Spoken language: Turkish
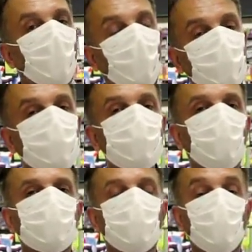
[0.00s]
Hangi
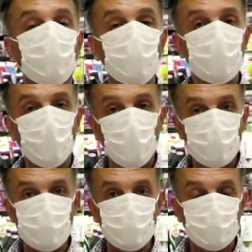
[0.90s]
saatte kapınıza
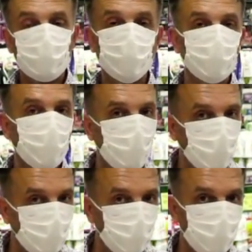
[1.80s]
gelsin bunu
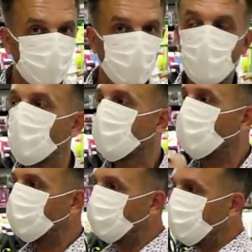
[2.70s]
belirleyebilir.
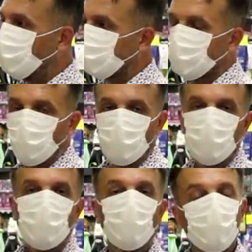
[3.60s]
Raf fiyatına
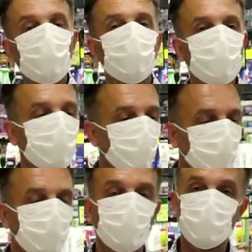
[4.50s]
ödeme diye
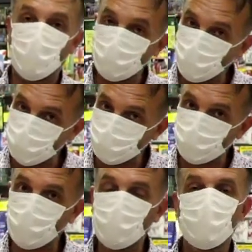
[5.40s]
kapıda yapmak
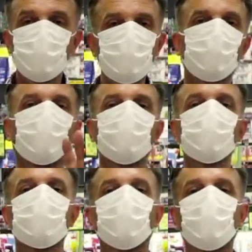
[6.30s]
üzere
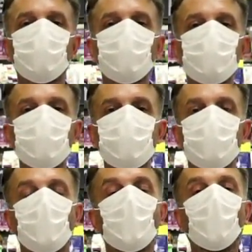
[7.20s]
siparişinizi verebilirsiniz.
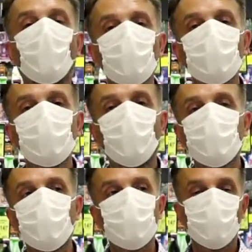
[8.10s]

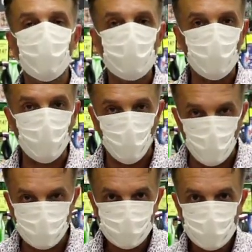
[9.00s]

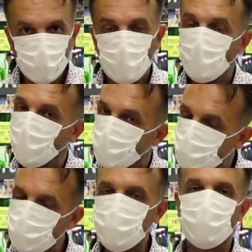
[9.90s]
onurmarket.com
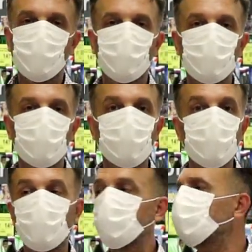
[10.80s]
siz sevgili
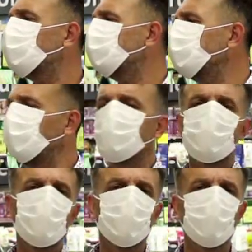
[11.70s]
dostlarımıza hiçbir
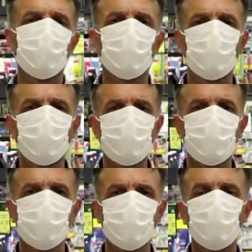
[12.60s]
ekstra ücret
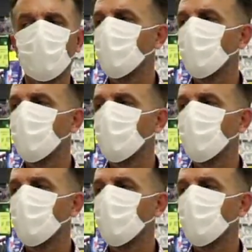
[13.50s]
ödemeksizin